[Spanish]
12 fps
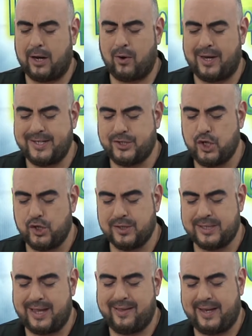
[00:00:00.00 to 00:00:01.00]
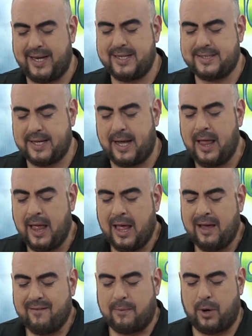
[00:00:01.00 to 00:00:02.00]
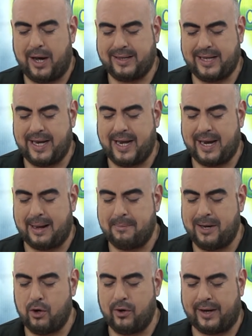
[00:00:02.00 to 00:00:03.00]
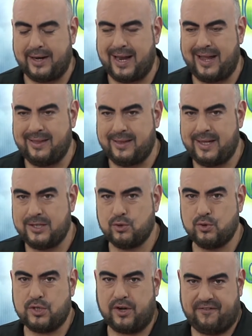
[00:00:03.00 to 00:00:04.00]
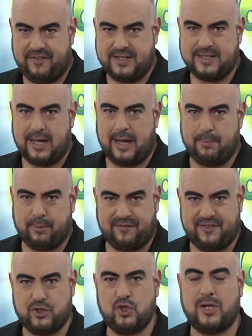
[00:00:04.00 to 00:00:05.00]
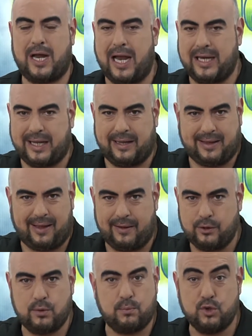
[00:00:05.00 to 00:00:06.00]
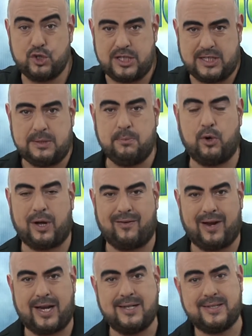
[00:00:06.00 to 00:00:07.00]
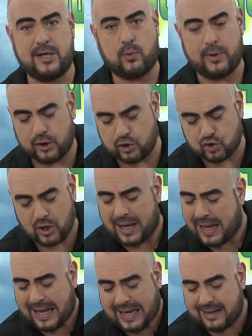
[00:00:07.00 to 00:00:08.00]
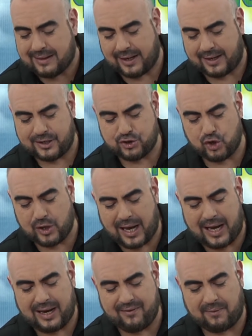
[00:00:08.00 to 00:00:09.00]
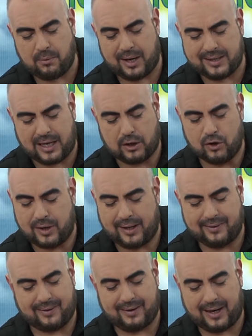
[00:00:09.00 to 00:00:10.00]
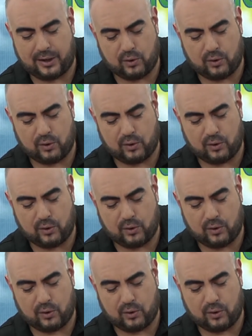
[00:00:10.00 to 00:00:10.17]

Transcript: la coalición de derecha. Vamos a tener a Camilo Hernández, un surfista profesional que está dando muchísimo que hablar en circuitos internacionales. Vamos a estar con gente de la